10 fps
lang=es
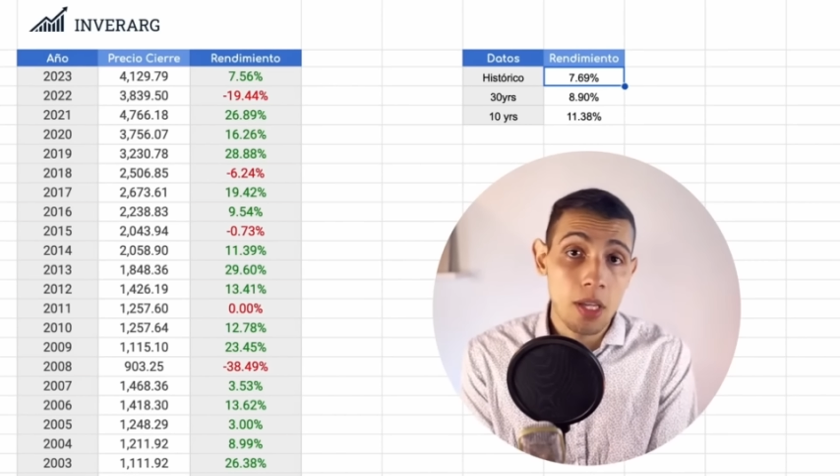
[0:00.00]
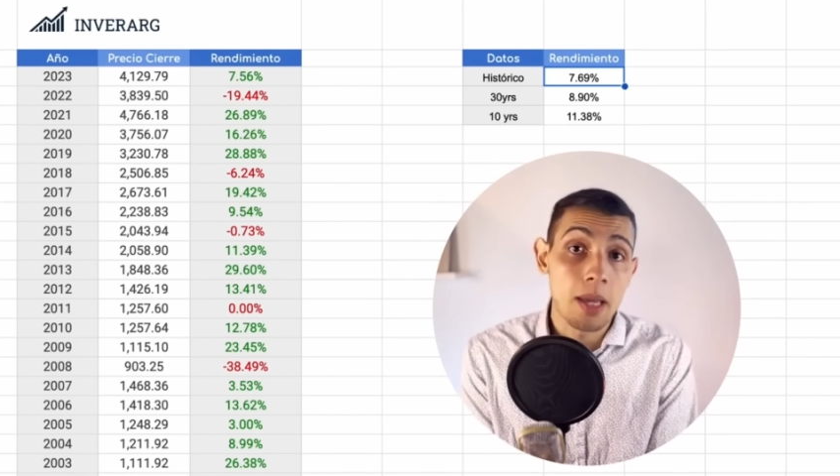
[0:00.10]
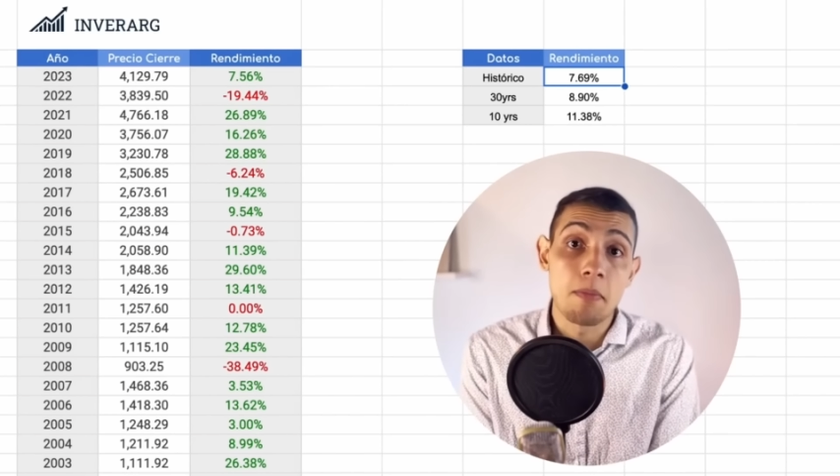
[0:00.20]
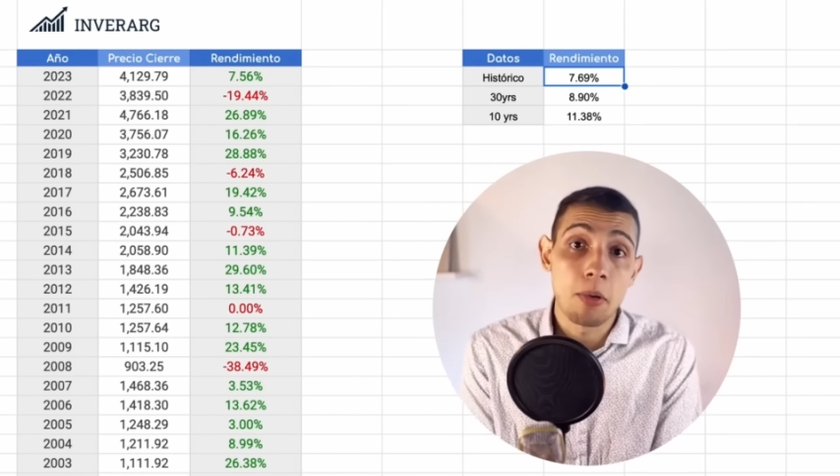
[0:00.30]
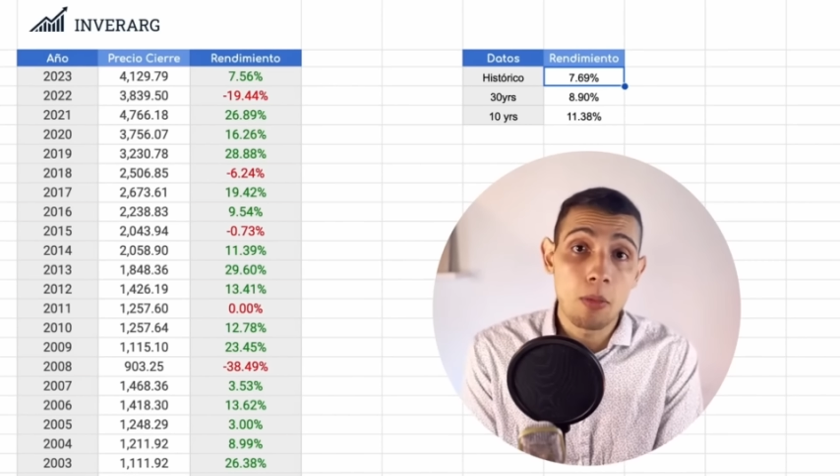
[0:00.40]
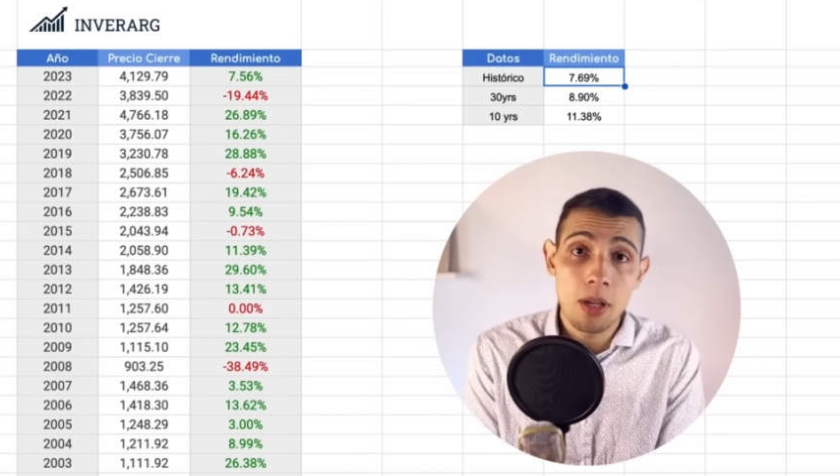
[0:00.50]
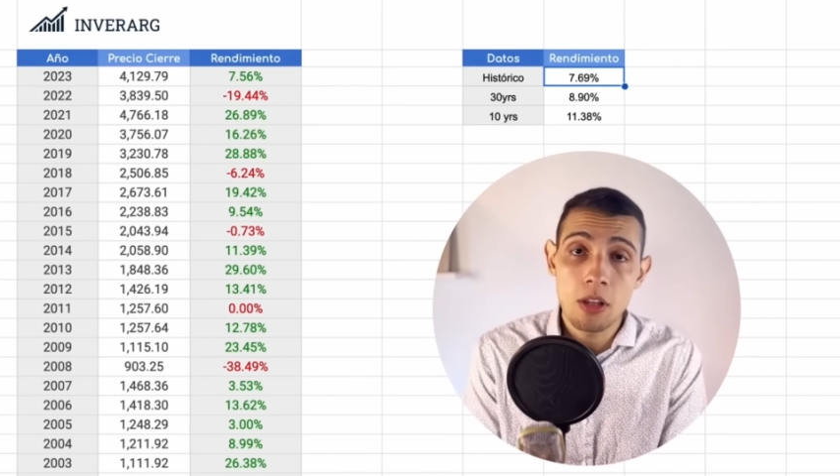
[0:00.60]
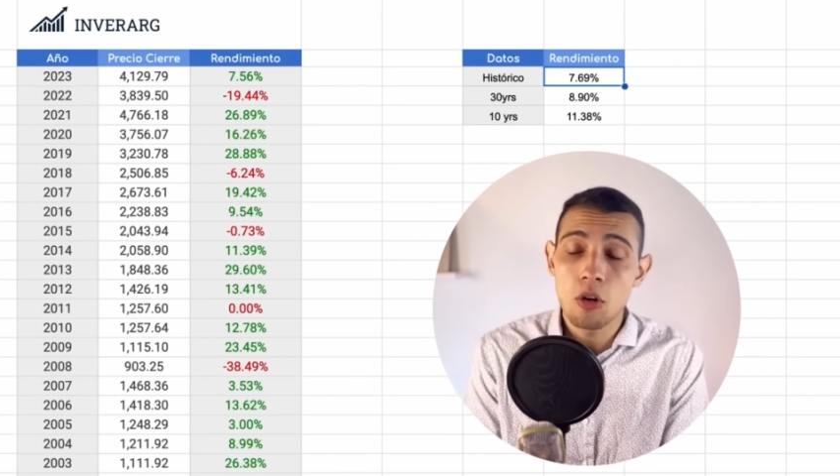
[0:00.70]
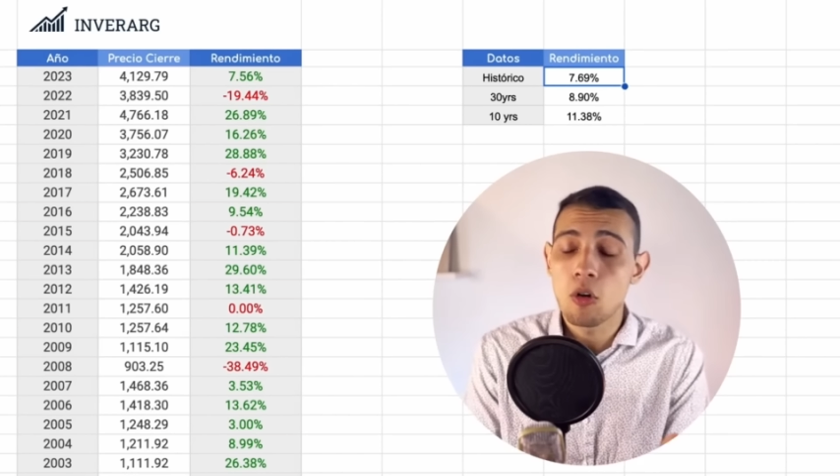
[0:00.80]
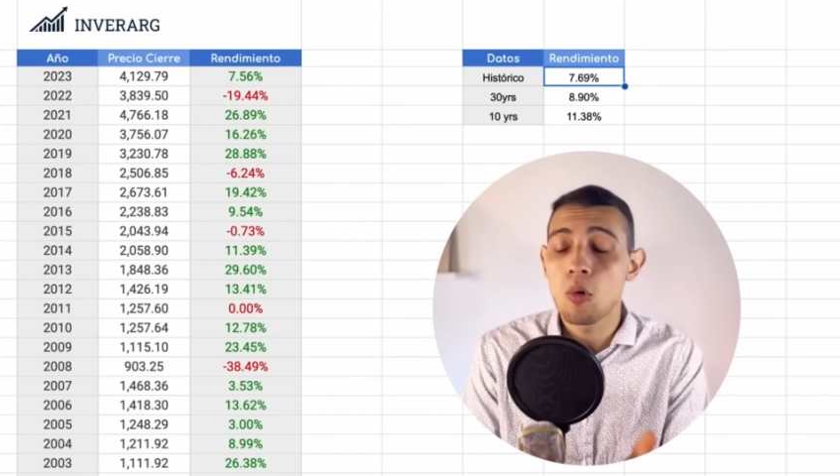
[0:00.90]
en
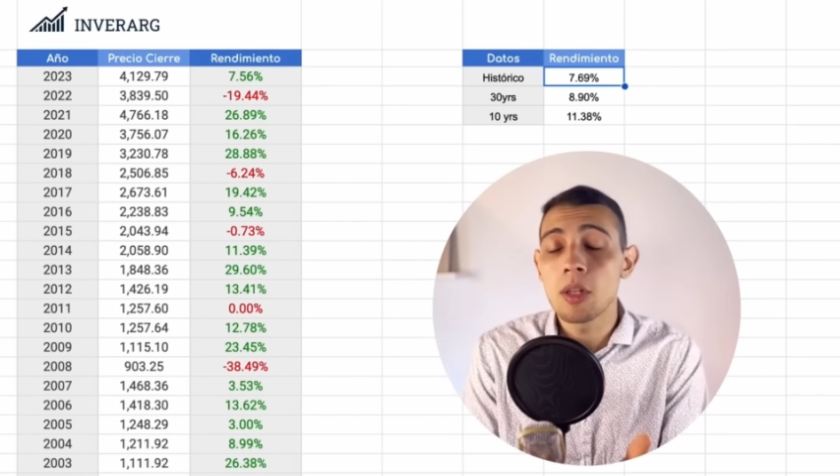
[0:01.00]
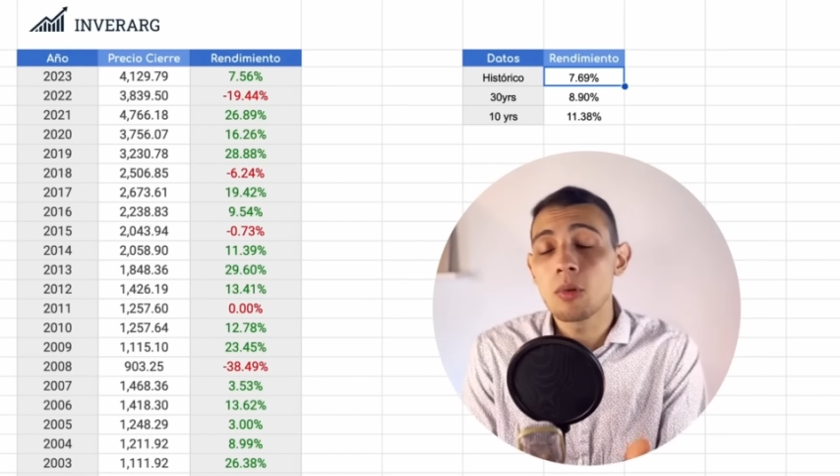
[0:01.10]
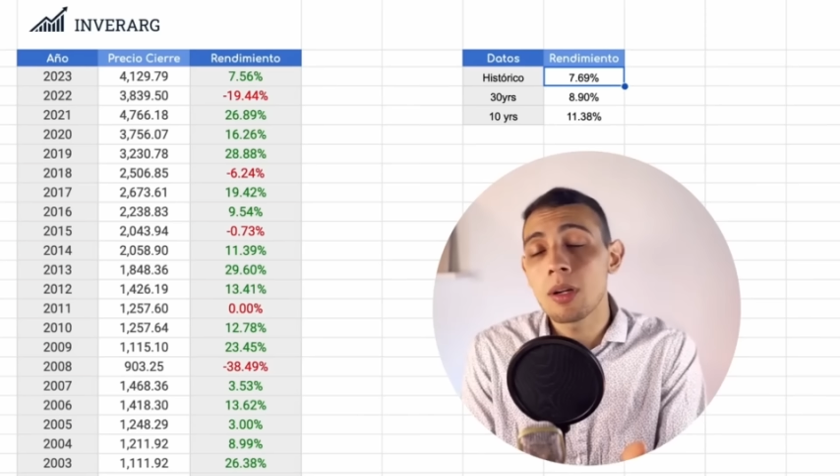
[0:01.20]
promedio o cuánto ha